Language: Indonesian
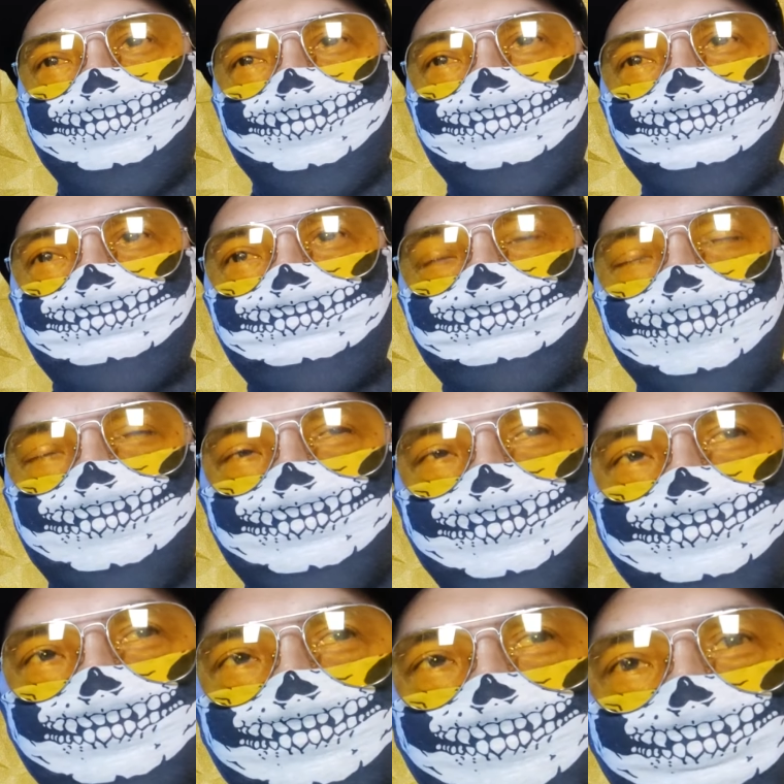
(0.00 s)
dan
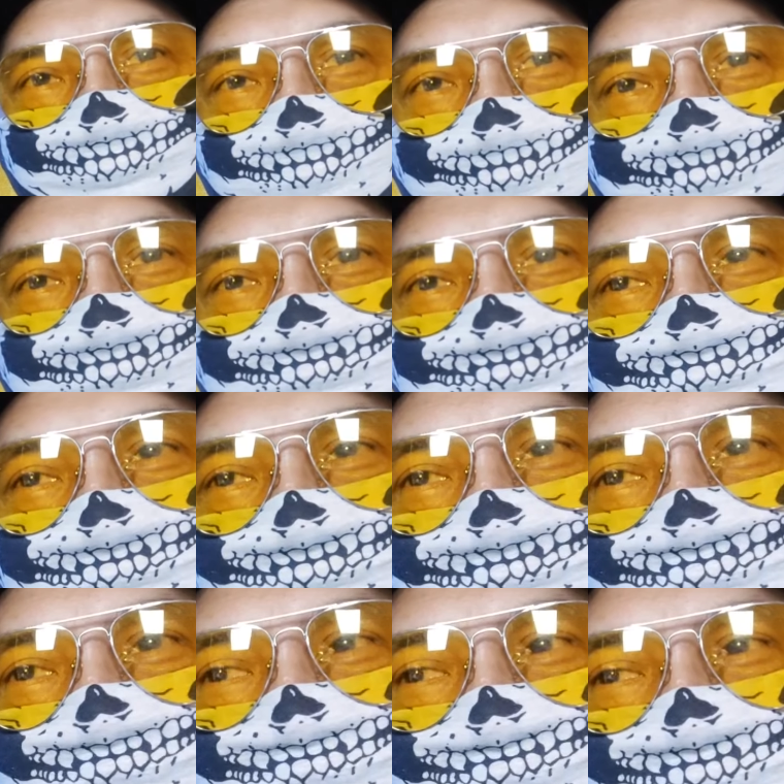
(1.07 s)
fakta di lapangan
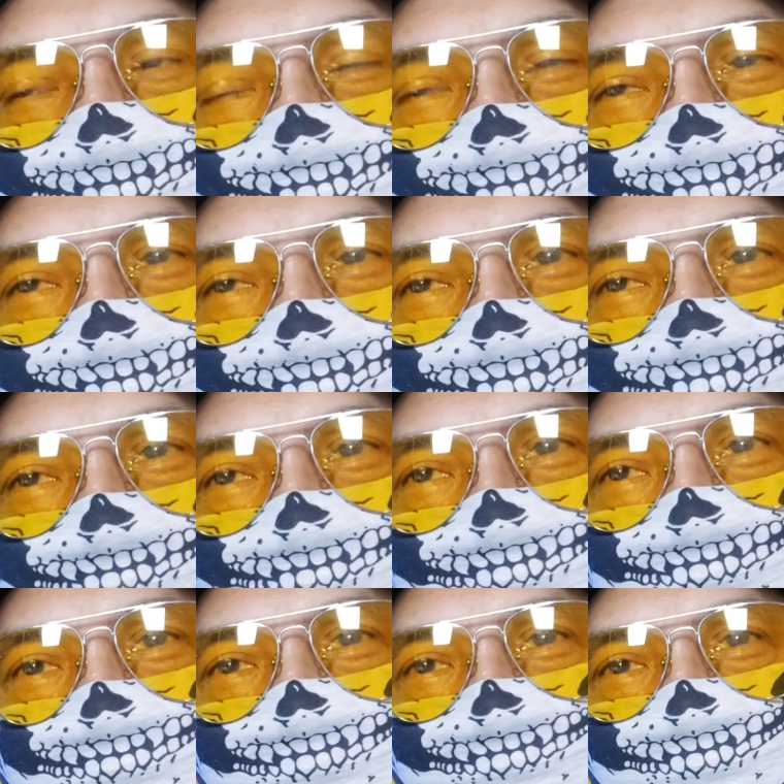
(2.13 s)
juga
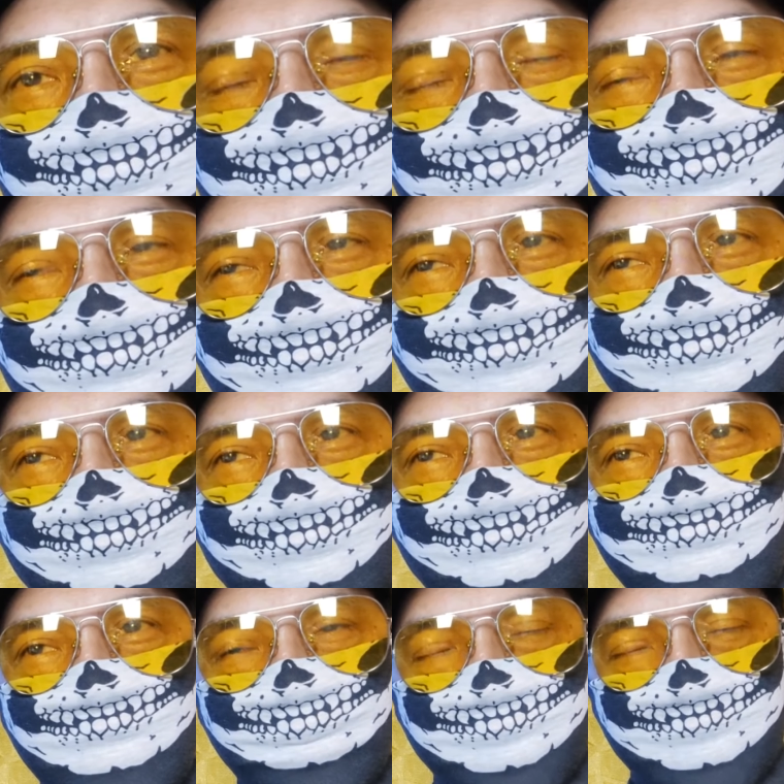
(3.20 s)

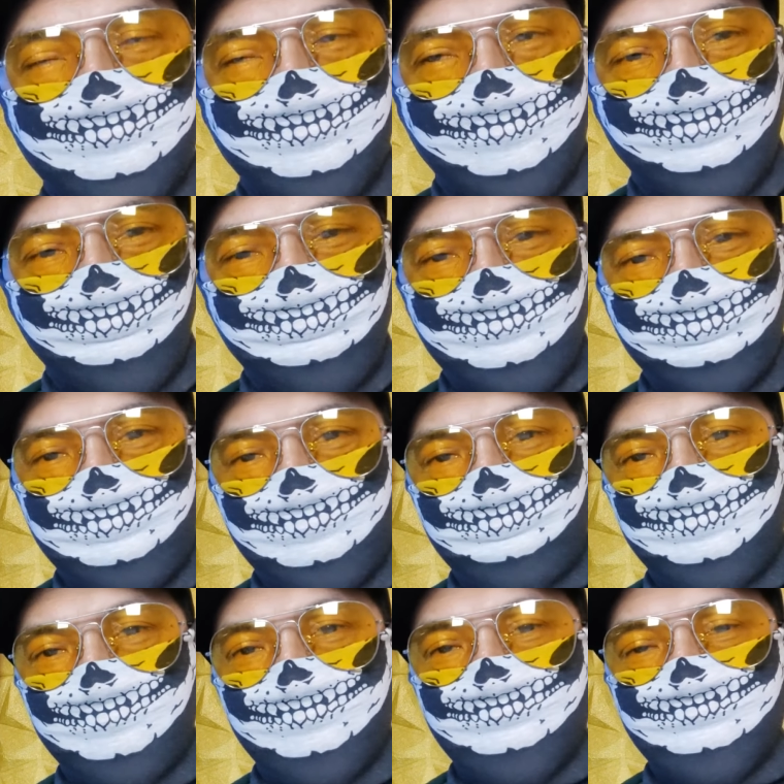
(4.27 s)
uh, seperti yang
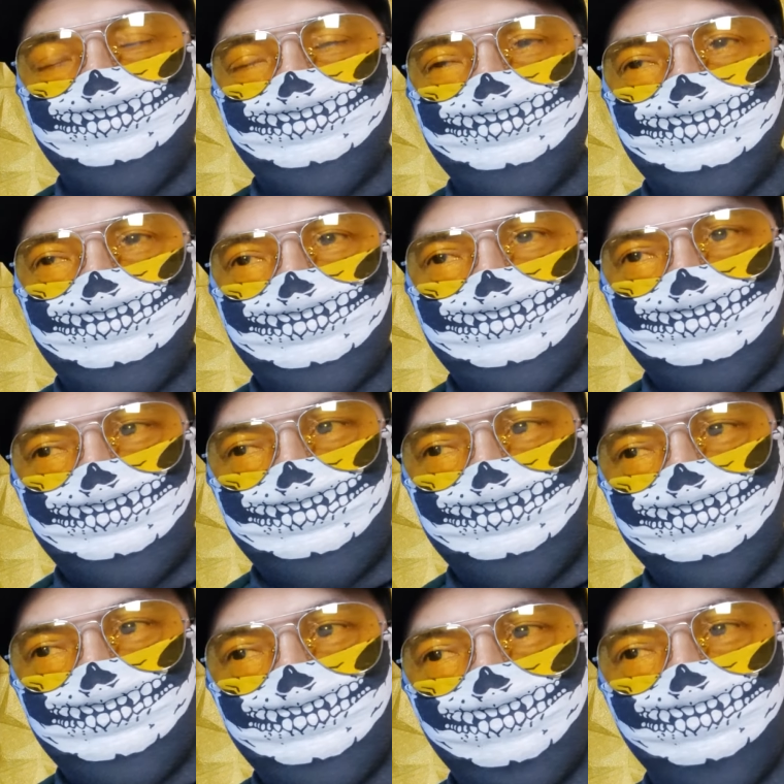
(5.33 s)
teman-teman lihat di
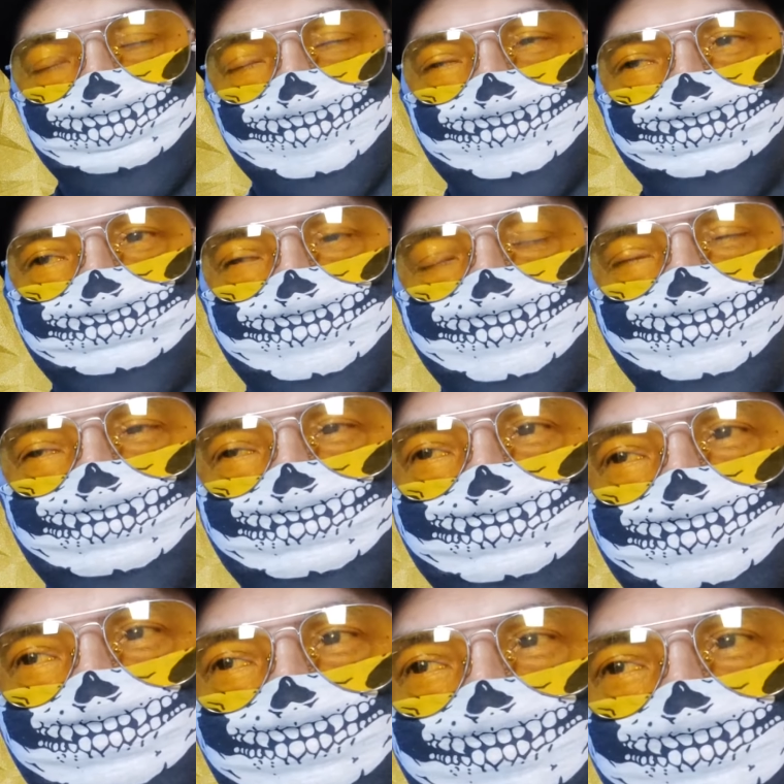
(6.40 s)
Toiba TV
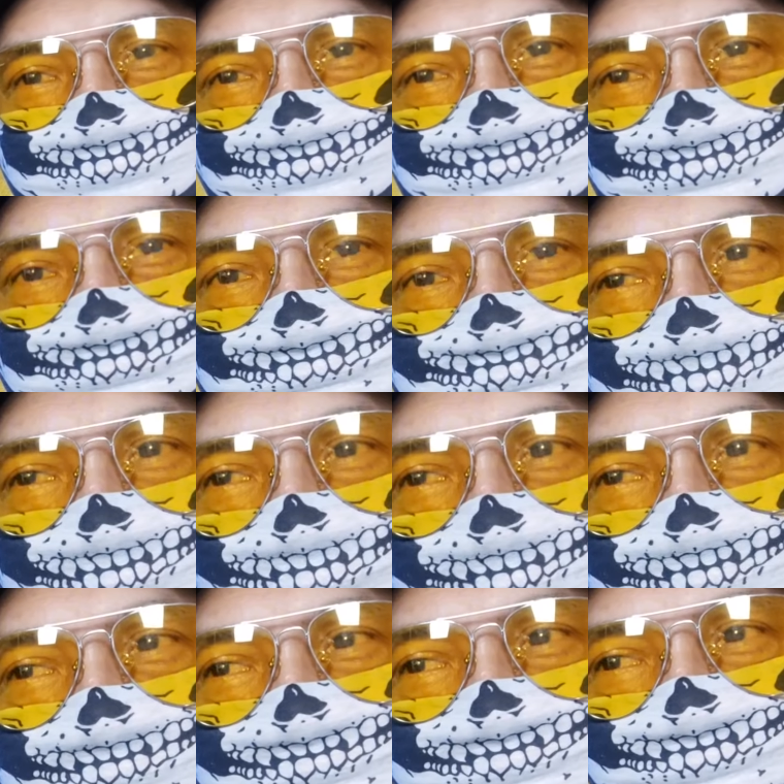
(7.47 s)
itu itu kan
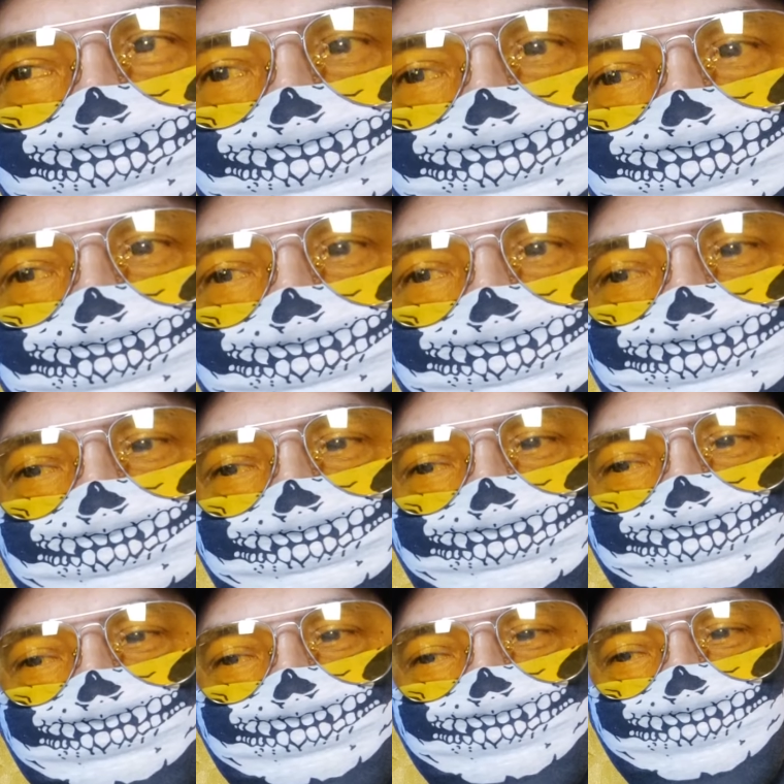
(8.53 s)
memang
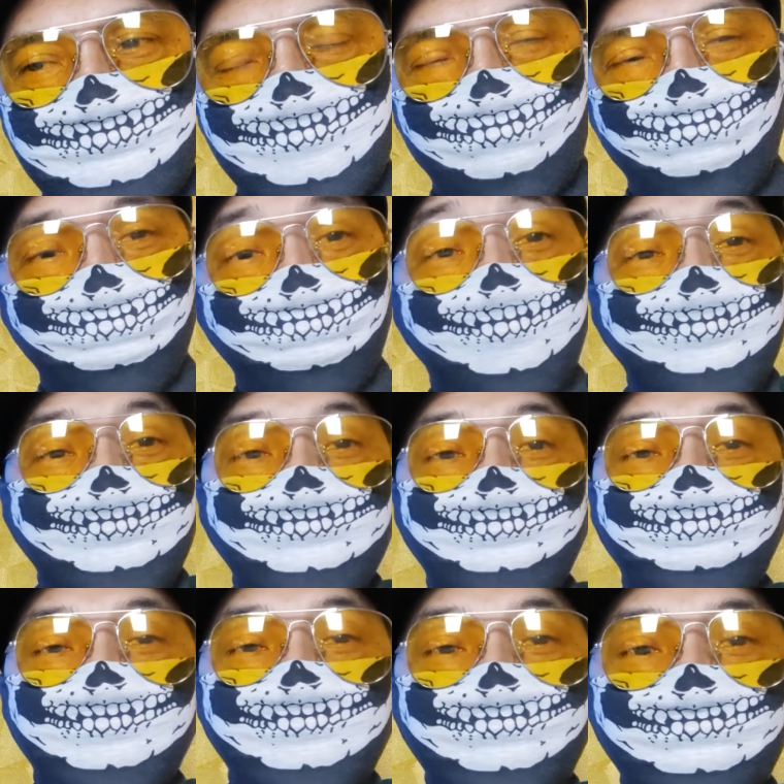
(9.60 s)
ya hubungannya
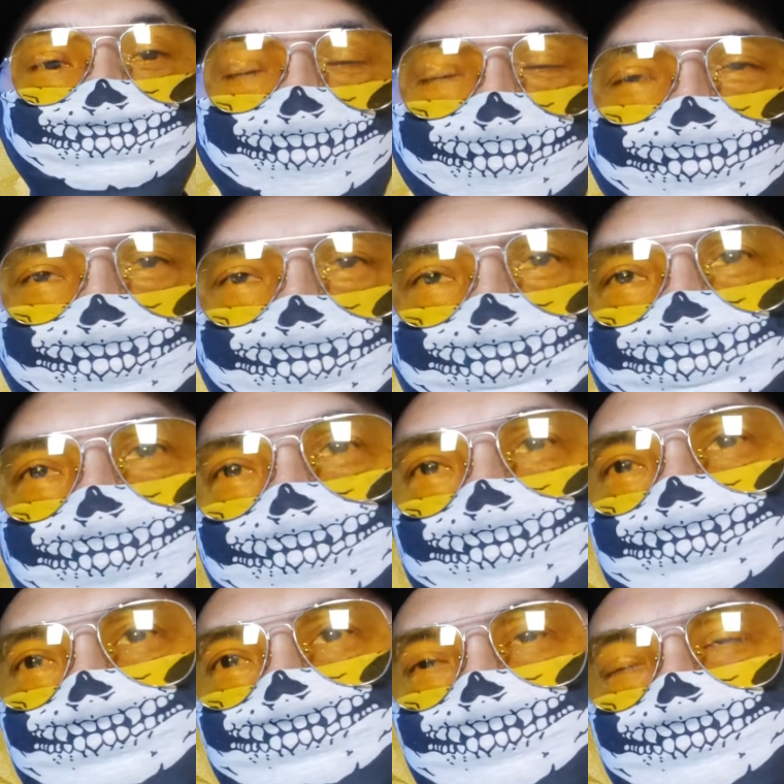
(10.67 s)
seperti itu nggak ada
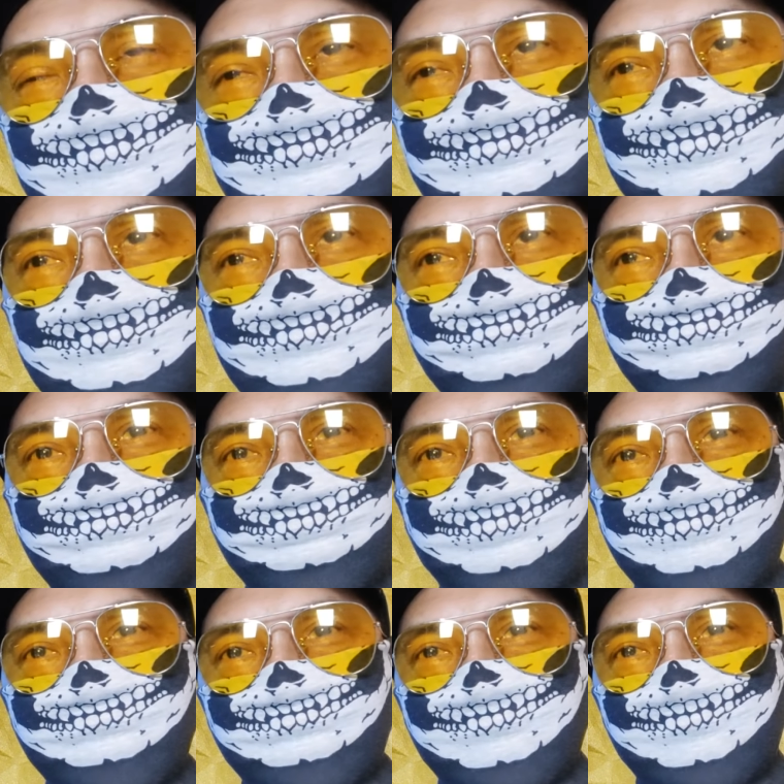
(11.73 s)
peran sertanya Yusuf
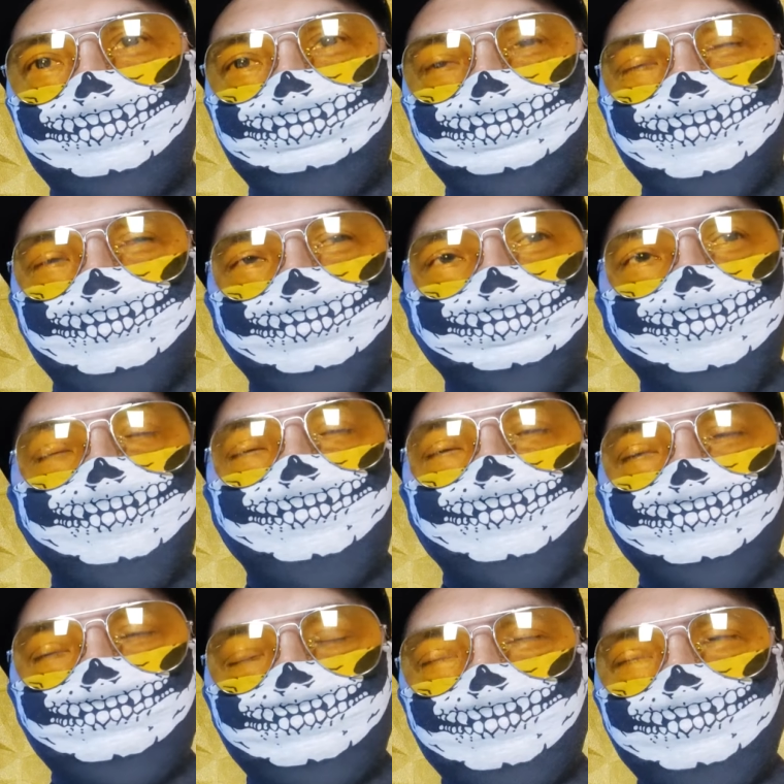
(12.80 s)
Mansur yang benar-benar
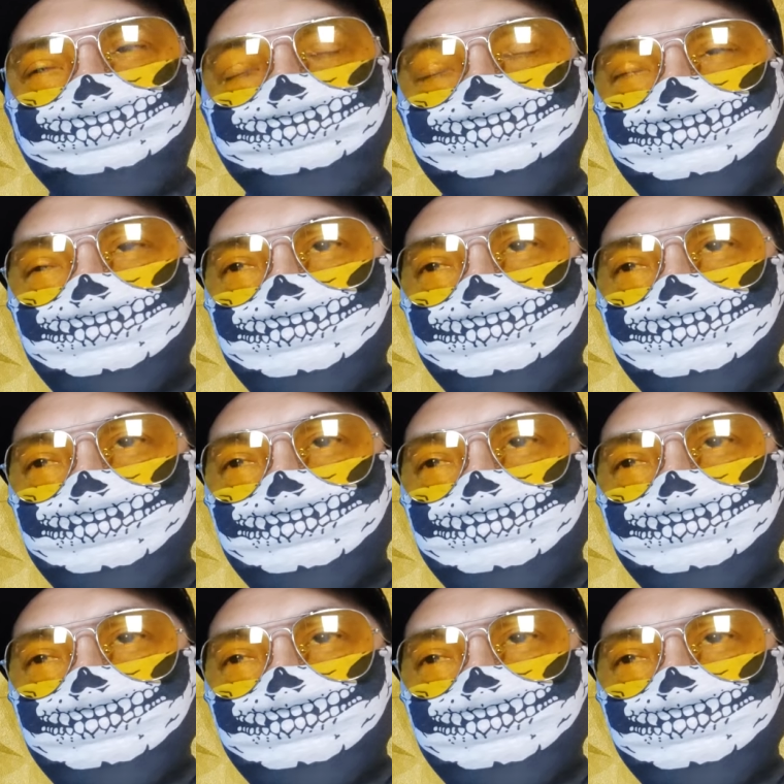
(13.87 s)
gitu ya